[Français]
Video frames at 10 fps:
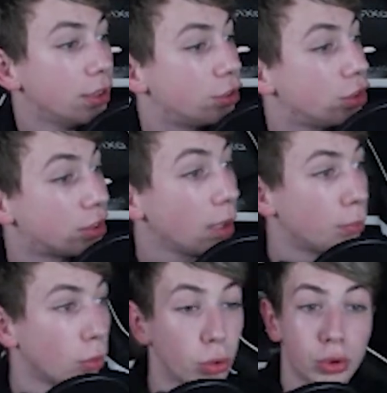simple. En
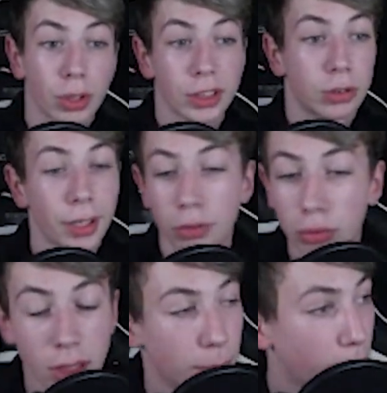gros, tu resterais toutes
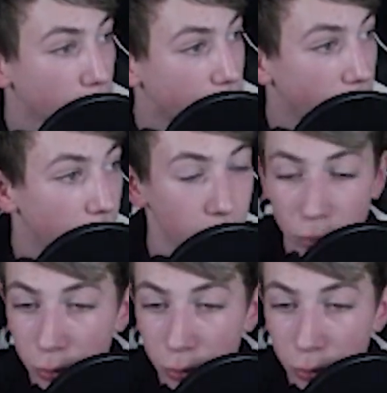les portes fermées tout le